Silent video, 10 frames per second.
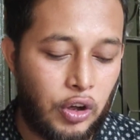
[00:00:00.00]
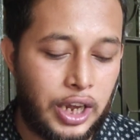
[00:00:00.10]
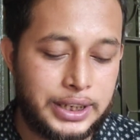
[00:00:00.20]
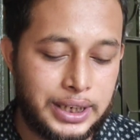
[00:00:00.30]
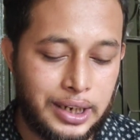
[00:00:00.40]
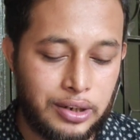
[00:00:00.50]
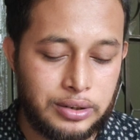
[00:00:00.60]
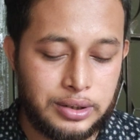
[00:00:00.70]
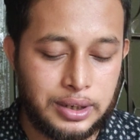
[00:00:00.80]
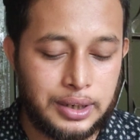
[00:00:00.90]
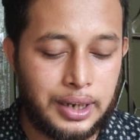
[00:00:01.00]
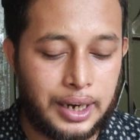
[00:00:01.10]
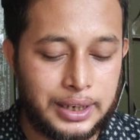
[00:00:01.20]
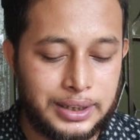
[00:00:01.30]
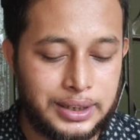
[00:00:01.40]
গলা চিলা হচ্ছে
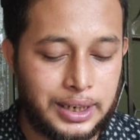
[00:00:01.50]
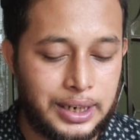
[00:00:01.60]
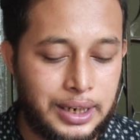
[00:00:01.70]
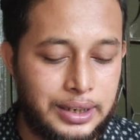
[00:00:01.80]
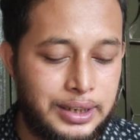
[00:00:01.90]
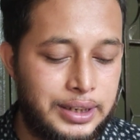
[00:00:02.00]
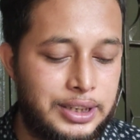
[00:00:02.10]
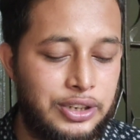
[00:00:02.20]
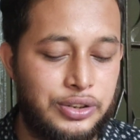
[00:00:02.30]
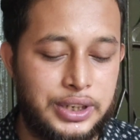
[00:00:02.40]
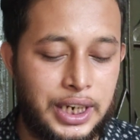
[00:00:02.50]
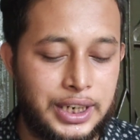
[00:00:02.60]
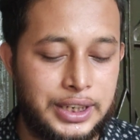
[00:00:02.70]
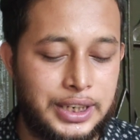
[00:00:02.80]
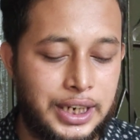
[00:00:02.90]
আঠাশ টাকা দেশি হচ্ছে
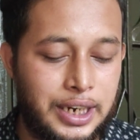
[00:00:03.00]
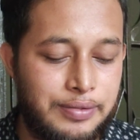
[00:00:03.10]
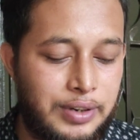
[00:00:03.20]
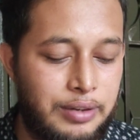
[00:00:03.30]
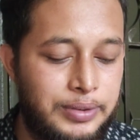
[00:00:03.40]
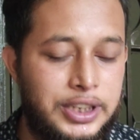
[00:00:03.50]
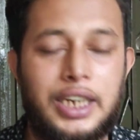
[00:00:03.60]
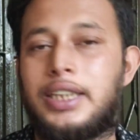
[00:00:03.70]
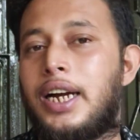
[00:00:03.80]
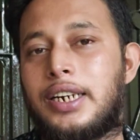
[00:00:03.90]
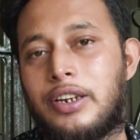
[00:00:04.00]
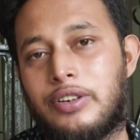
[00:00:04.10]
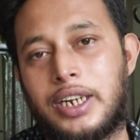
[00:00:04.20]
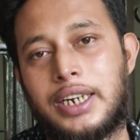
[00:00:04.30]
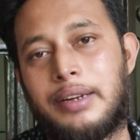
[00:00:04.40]
আঠাশ টাকা পাউমি সাদা
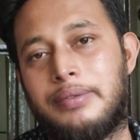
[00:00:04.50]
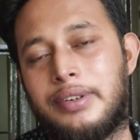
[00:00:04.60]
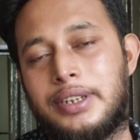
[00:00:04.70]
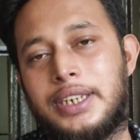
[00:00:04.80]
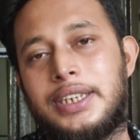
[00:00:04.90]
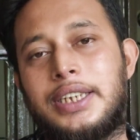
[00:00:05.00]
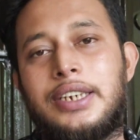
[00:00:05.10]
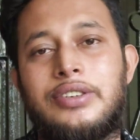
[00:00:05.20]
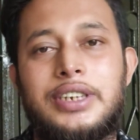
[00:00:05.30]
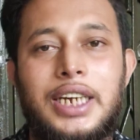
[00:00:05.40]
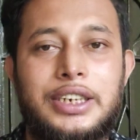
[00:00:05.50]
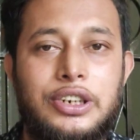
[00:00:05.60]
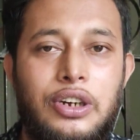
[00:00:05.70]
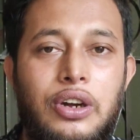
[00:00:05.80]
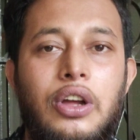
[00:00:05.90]
আঠারো টাকা তিথির হচ্ছে
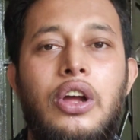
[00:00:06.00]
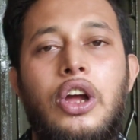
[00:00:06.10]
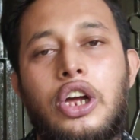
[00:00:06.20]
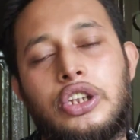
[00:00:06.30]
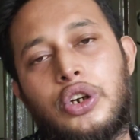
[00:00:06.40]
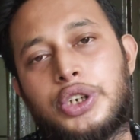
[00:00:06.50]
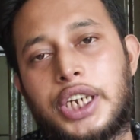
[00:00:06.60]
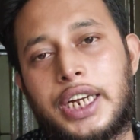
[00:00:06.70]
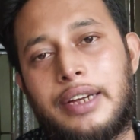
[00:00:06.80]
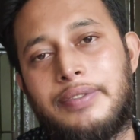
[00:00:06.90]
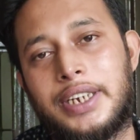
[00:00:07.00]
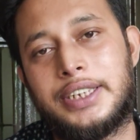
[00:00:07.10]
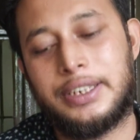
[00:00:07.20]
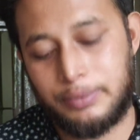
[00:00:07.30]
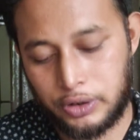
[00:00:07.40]
একশো দশ টাকা
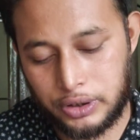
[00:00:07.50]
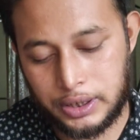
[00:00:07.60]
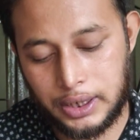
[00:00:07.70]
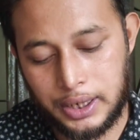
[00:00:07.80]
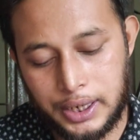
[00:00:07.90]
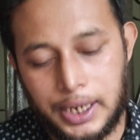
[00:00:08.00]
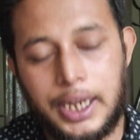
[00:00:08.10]
বেজিম হচ্ছে